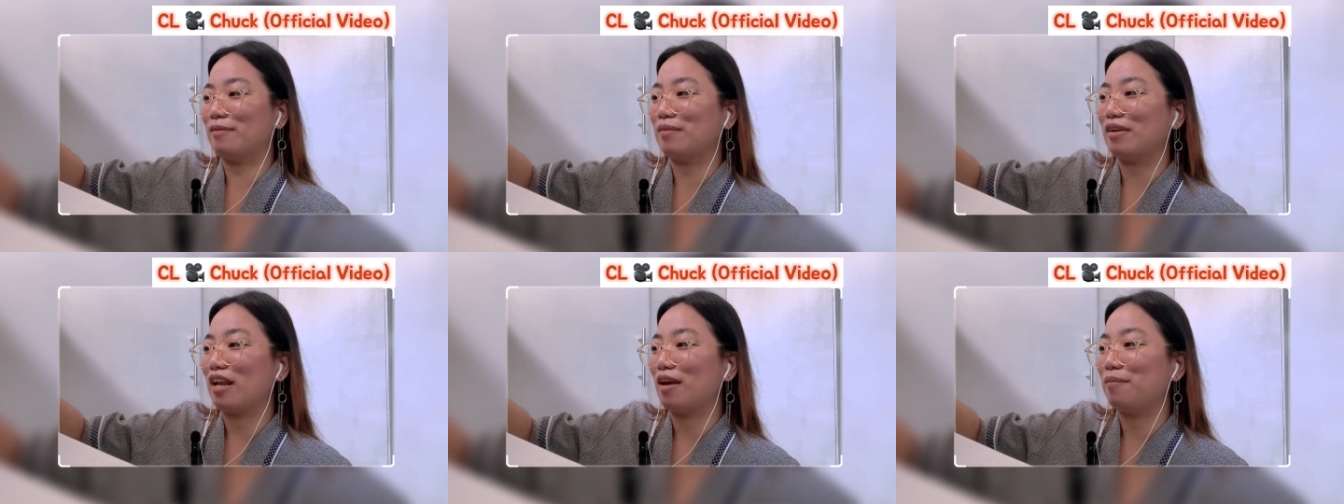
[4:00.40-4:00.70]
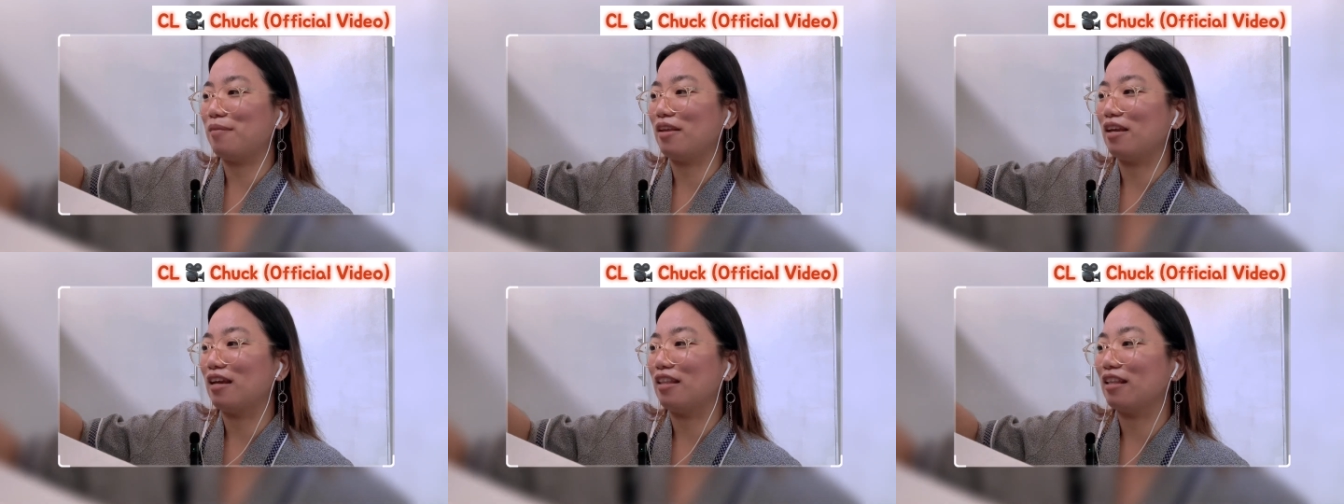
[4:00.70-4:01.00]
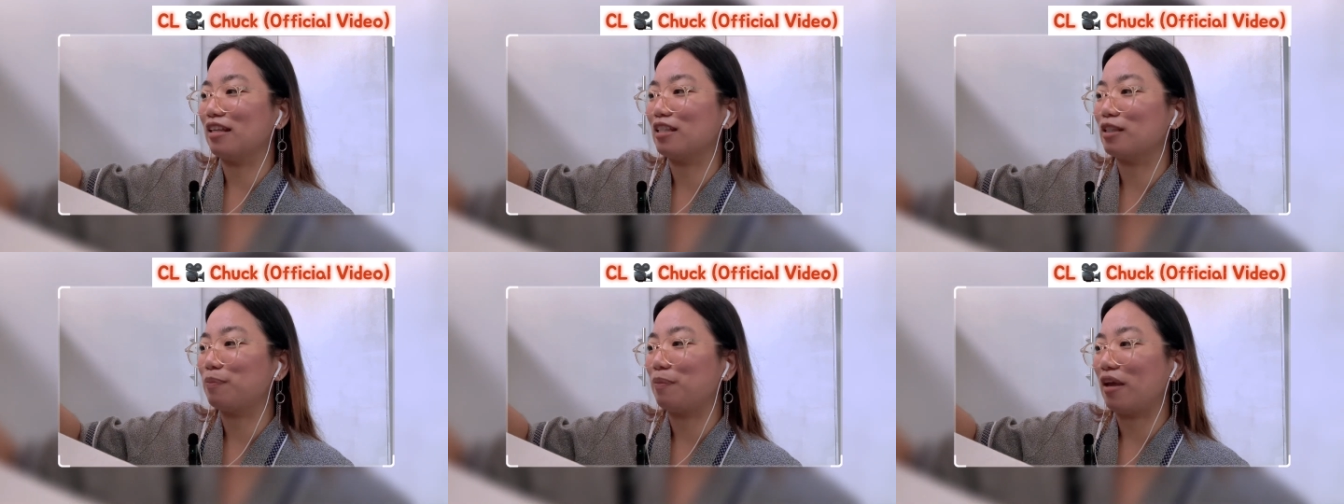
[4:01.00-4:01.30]
Maraming
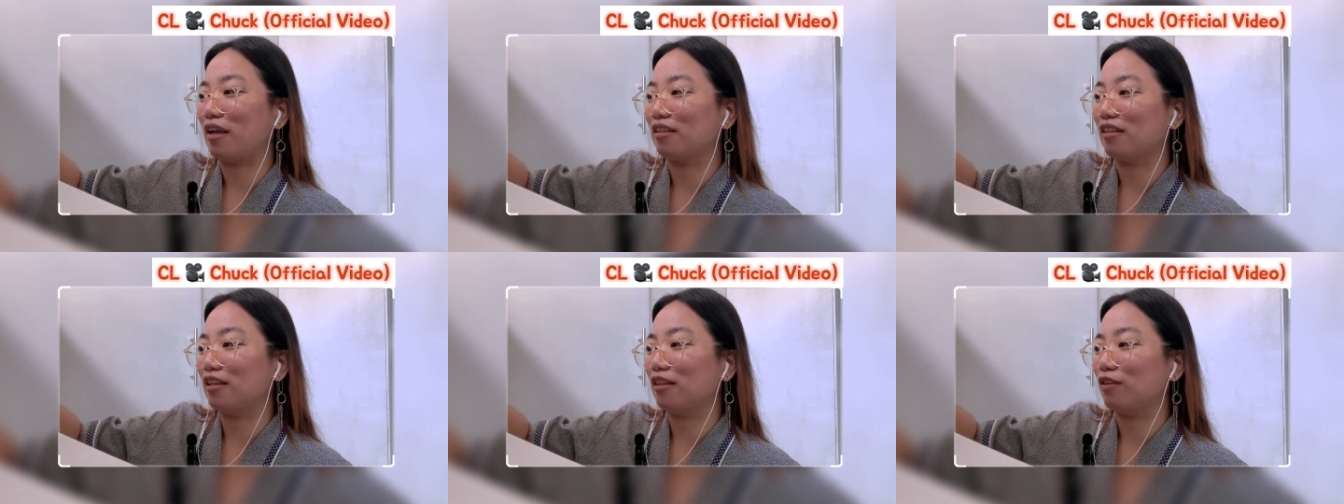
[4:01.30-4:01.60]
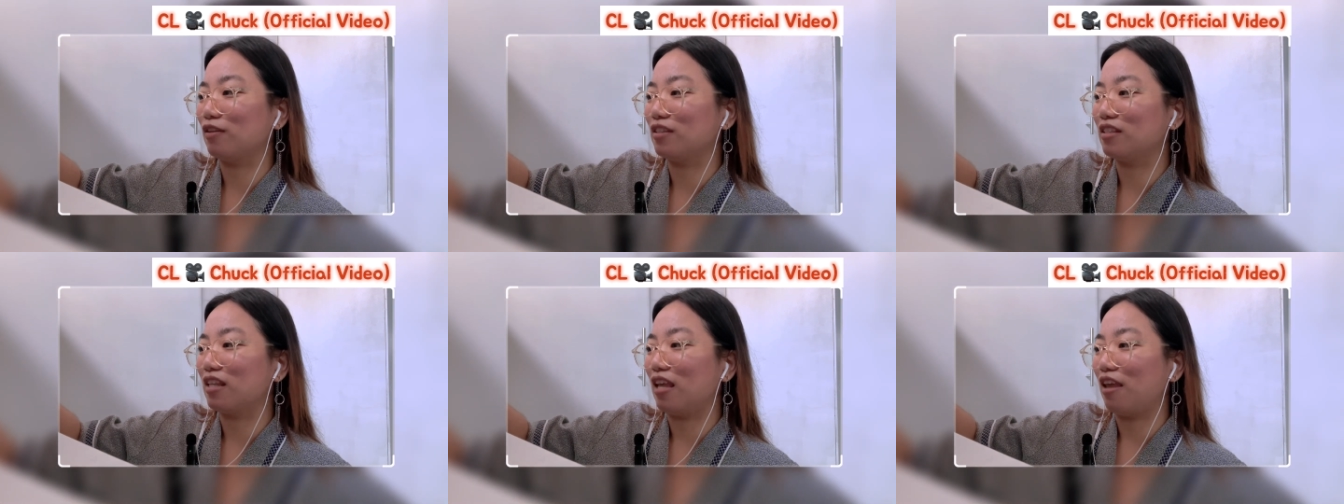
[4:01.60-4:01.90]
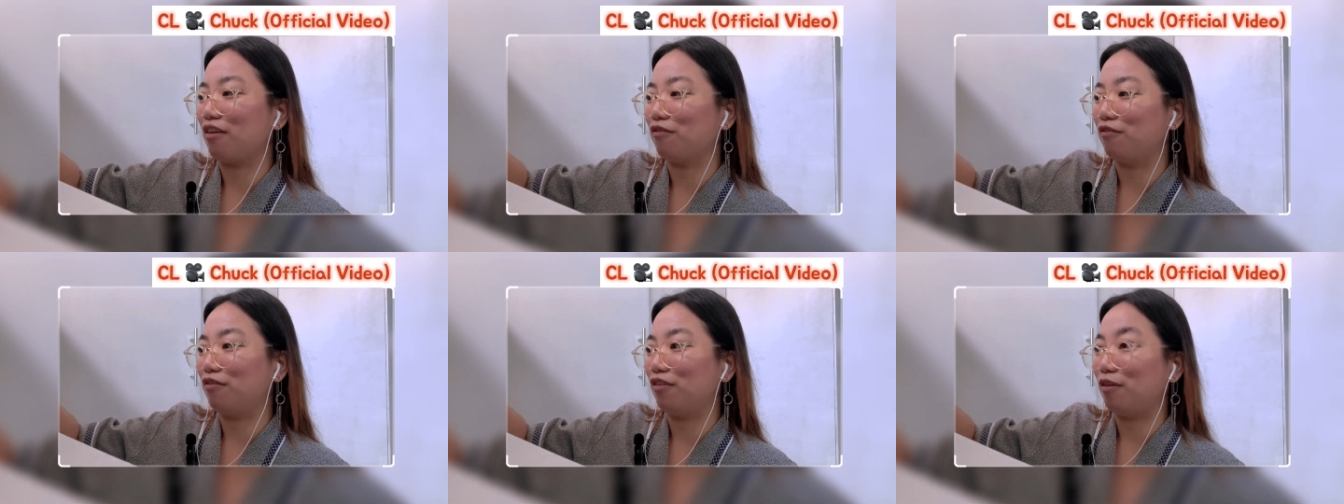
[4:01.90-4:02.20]
unexpected dun sa
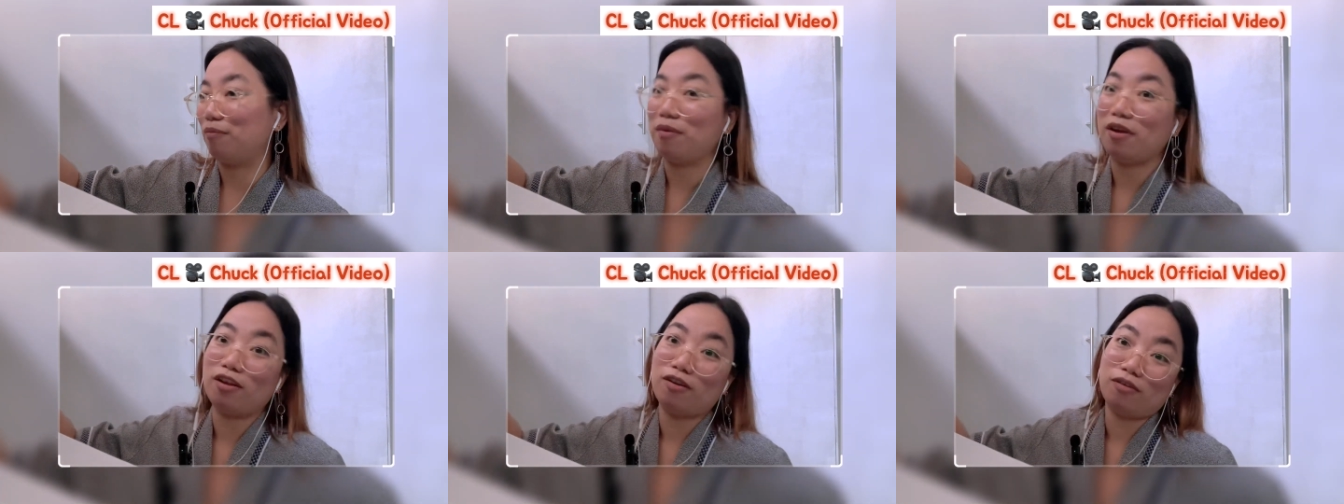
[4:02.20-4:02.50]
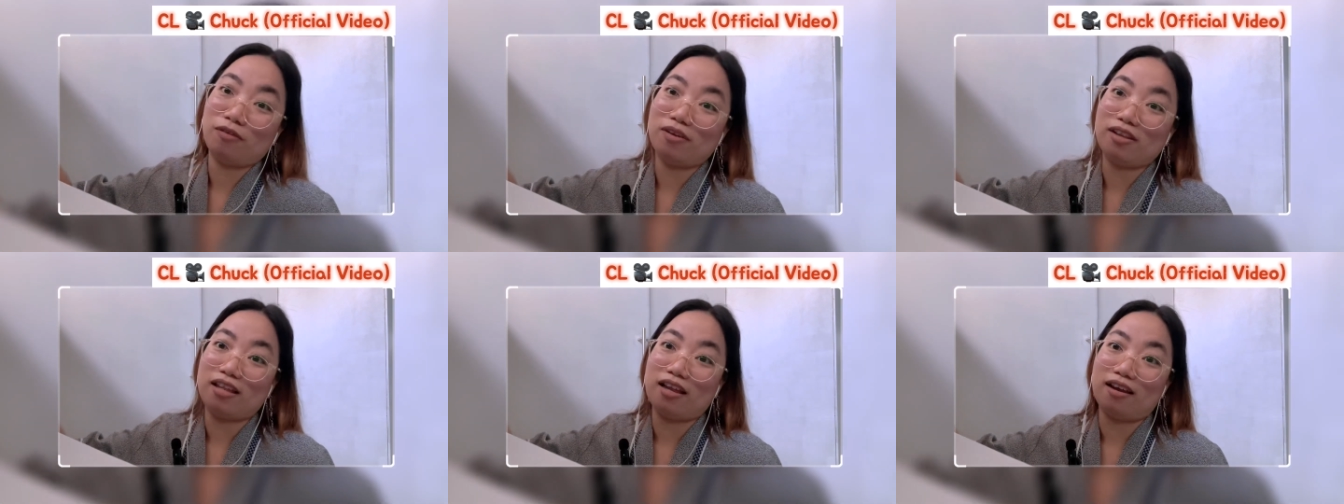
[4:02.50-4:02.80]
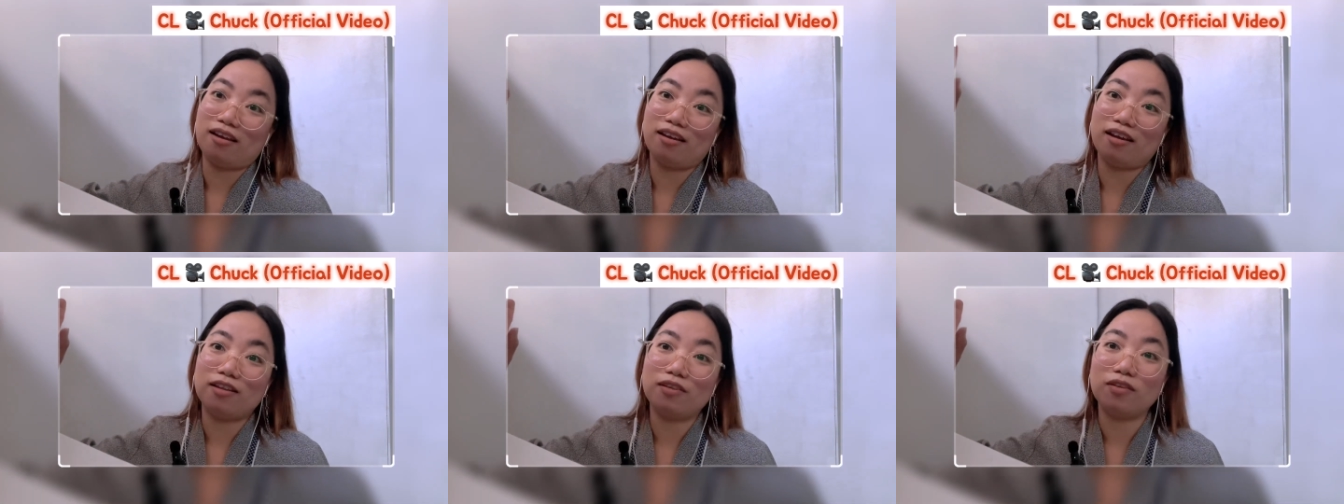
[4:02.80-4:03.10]
MV. Pero wala,
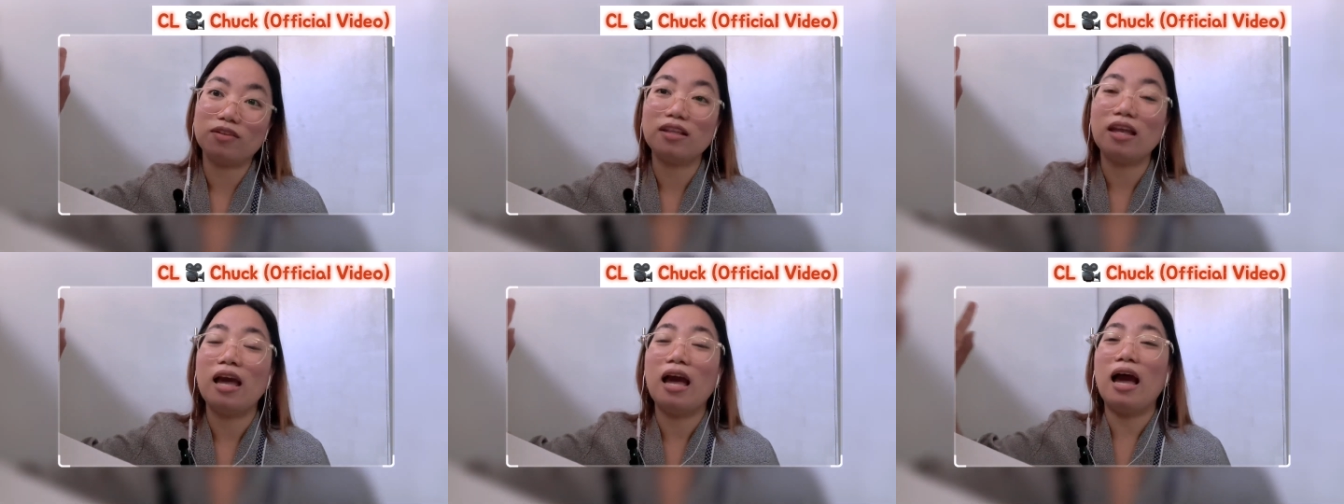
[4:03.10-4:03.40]
ganun.